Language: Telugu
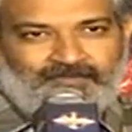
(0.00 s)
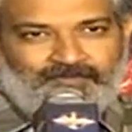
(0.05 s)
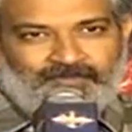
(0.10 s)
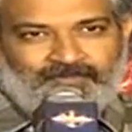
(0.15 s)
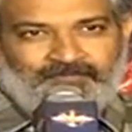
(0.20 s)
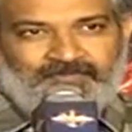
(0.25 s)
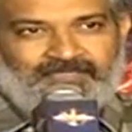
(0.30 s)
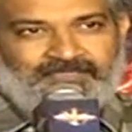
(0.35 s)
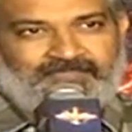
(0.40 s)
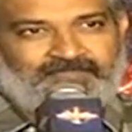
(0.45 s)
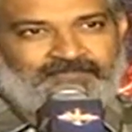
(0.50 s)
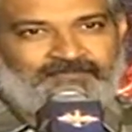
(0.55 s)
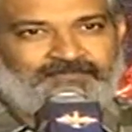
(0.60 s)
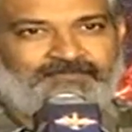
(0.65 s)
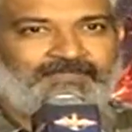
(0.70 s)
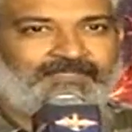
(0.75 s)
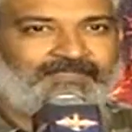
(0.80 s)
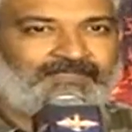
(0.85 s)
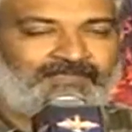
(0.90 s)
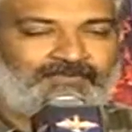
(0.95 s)
బ్రహ్మాస్త్రం
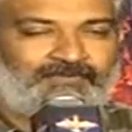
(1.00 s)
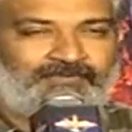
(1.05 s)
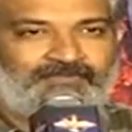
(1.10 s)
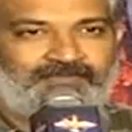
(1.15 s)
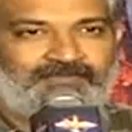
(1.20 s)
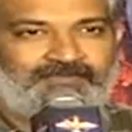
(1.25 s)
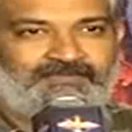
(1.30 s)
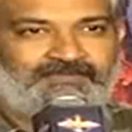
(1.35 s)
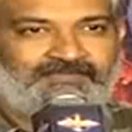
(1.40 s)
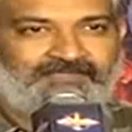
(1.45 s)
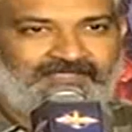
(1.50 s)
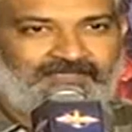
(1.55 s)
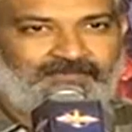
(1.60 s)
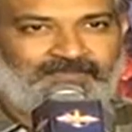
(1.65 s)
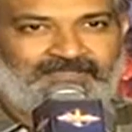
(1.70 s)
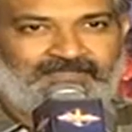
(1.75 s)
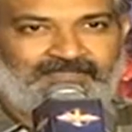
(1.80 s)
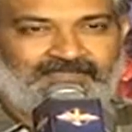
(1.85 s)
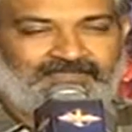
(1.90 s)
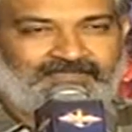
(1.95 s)
అనే ఒక
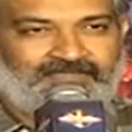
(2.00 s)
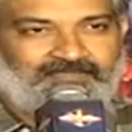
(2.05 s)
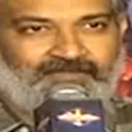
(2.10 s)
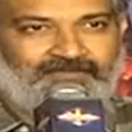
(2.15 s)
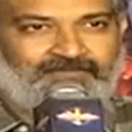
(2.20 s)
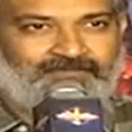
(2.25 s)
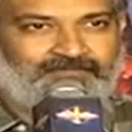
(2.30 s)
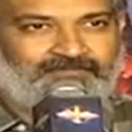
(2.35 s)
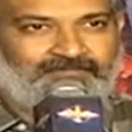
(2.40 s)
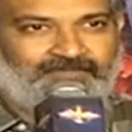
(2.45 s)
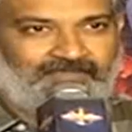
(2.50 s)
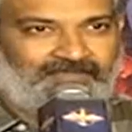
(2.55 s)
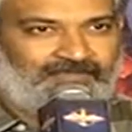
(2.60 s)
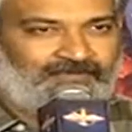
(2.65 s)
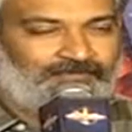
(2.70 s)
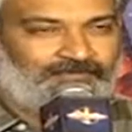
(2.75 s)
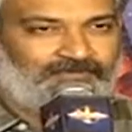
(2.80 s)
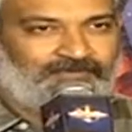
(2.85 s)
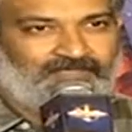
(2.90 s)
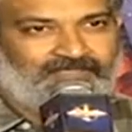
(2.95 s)
సినిమా తీస్తున్నాను
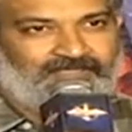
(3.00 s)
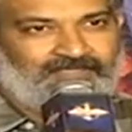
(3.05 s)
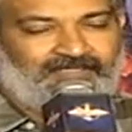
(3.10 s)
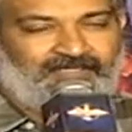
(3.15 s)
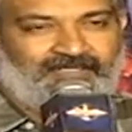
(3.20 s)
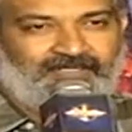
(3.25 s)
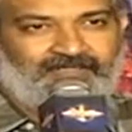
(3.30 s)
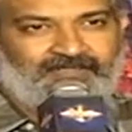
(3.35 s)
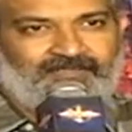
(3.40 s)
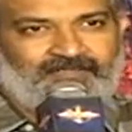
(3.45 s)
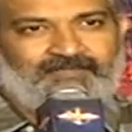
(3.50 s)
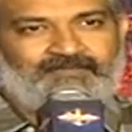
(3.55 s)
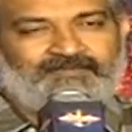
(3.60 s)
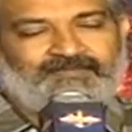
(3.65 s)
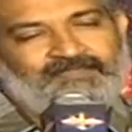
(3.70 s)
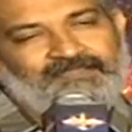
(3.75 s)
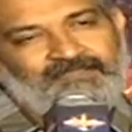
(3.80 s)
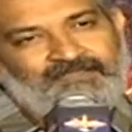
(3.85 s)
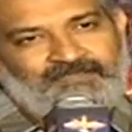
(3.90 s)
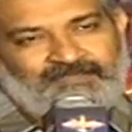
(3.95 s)
అయాన్ ముఖర్జీ డైరెక్టర్
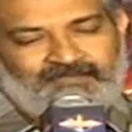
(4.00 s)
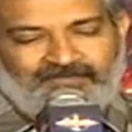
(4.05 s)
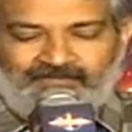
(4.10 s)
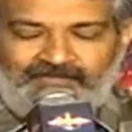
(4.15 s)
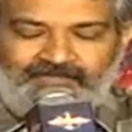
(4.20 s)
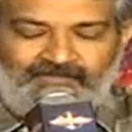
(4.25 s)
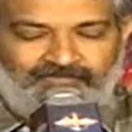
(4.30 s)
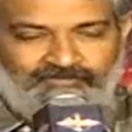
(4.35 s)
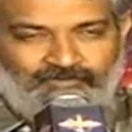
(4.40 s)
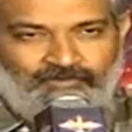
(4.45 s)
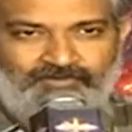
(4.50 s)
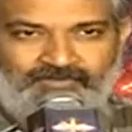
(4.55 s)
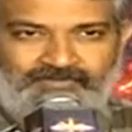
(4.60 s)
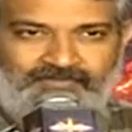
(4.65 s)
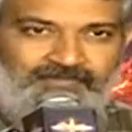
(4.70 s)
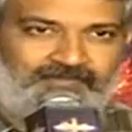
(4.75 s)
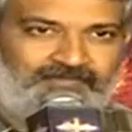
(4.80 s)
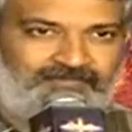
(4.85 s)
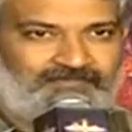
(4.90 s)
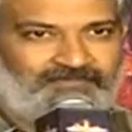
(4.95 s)
అంటే అఫ్కోర్స్
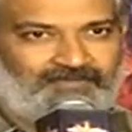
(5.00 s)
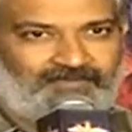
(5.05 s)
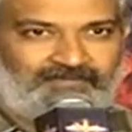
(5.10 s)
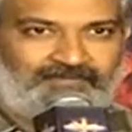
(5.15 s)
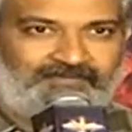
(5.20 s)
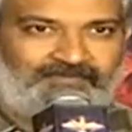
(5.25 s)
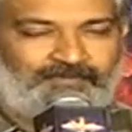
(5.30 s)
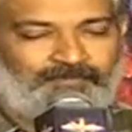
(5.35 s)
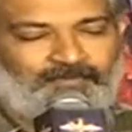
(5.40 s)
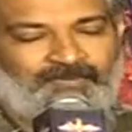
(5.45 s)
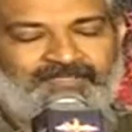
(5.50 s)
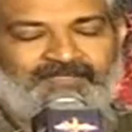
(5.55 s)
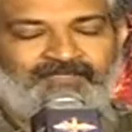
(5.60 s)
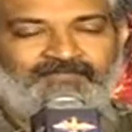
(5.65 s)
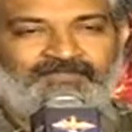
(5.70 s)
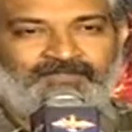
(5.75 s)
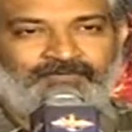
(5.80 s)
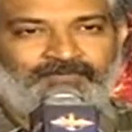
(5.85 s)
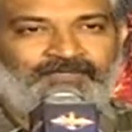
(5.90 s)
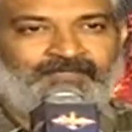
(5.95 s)
అప్పటికే
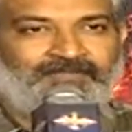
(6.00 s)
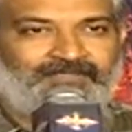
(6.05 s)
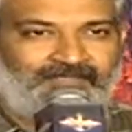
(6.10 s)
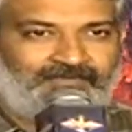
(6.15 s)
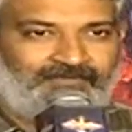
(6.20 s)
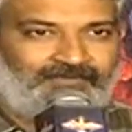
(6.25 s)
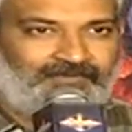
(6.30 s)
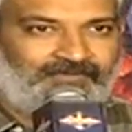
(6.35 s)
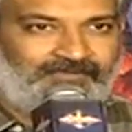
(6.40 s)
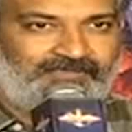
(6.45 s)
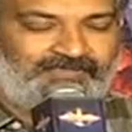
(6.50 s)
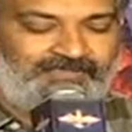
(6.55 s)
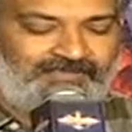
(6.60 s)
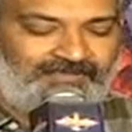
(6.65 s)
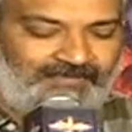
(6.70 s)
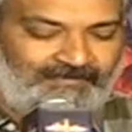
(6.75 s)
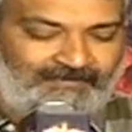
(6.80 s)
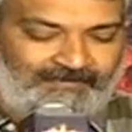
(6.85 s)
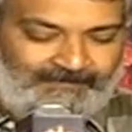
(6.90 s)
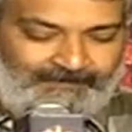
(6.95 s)
వినున్నాను దాని గురించి
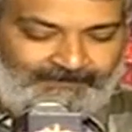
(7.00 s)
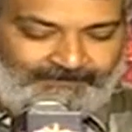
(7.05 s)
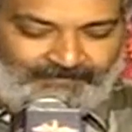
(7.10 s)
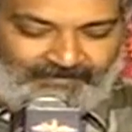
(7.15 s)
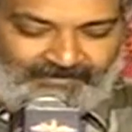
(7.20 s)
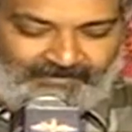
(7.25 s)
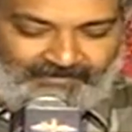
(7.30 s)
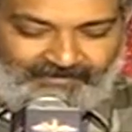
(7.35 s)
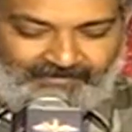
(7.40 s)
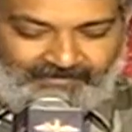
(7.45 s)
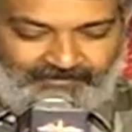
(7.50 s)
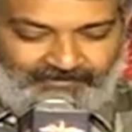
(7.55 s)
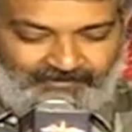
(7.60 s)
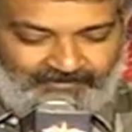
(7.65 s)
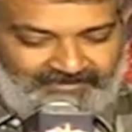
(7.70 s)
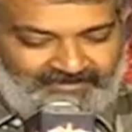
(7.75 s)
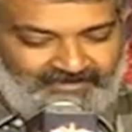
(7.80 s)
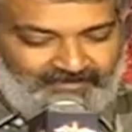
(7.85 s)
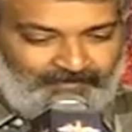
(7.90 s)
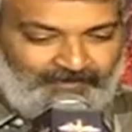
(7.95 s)

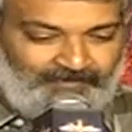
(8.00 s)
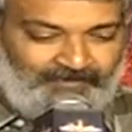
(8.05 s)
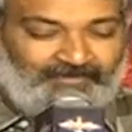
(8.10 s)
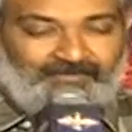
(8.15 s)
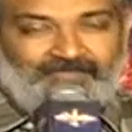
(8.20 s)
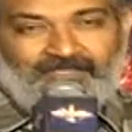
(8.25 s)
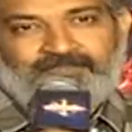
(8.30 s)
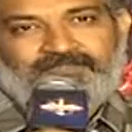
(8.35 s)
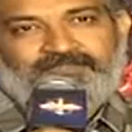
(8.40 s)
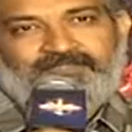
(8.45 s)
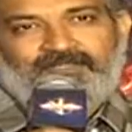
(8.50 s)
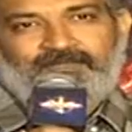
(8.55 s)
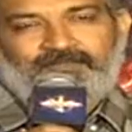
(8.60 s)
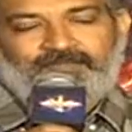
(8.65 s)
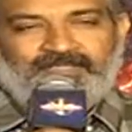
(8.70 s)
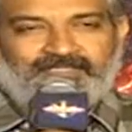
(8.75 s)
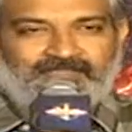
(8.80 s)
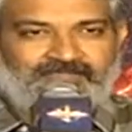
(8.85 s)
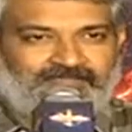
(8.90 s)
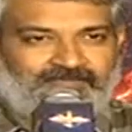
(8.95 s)
ఒకసారి మిమ్మల్ని కలుస్తాడు
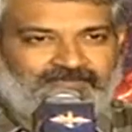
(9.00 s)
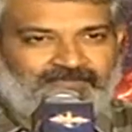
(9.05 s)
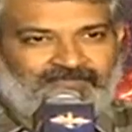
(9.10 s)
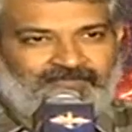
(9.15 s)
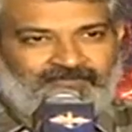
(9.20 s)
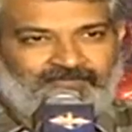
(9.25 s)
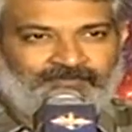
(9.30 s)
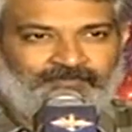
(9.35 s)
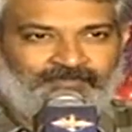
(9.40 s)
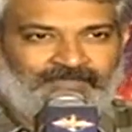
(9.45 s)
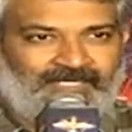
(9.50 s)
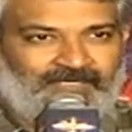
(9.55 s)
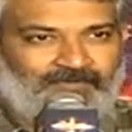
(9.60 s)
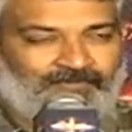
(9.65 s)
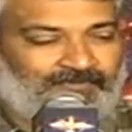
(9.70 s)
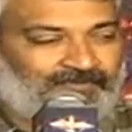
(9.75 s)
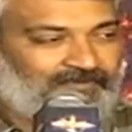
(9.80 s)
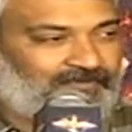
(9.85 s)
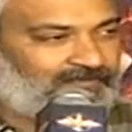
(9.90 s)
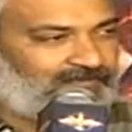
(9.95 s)
ప్లీజ్ గివ్ హిమ్ టైం
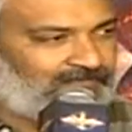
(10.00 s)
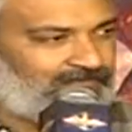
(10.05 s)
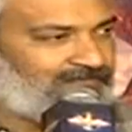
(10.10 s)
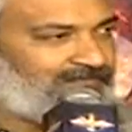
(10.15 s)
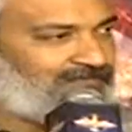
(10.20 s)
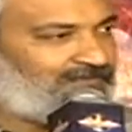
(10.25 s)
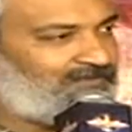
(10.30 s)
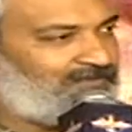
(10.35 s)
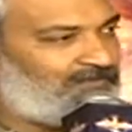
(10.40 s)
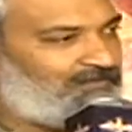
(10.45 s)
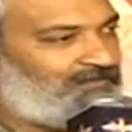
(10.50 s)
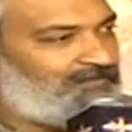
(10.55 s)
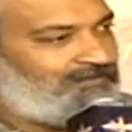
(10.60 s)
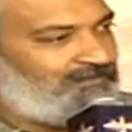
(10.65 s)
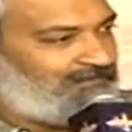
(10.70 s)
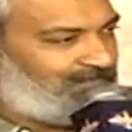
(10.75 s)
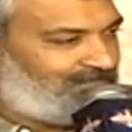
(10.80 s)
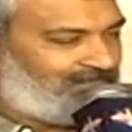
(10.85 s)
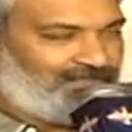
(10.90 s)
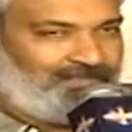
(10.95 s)
అన్నారు సో
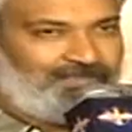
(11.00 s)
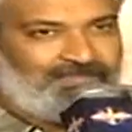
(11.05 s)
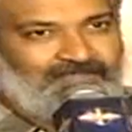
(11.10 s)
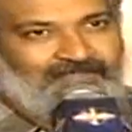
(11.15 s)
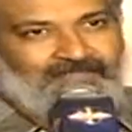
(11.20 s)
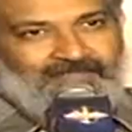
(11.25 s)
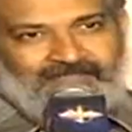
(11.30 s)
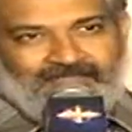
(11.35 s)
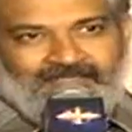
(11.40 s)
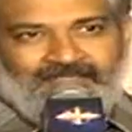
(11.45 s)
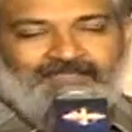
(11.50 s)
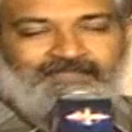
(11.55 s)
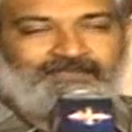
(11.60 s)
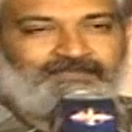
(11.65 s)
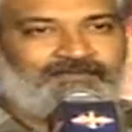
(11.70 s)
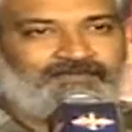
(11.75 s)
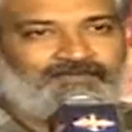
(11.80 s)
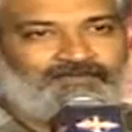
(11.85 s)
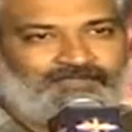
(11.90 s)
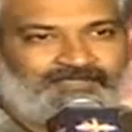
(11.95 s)
అయాన్
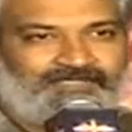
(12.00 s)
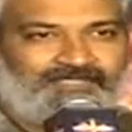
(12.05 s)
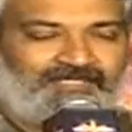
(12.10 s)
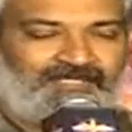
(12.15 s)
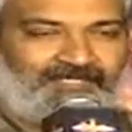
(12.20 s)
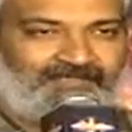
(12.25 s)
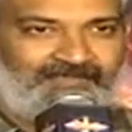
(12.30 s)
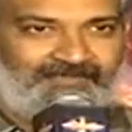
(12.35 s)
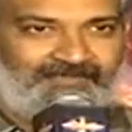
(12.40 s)
వచ్చాడు నా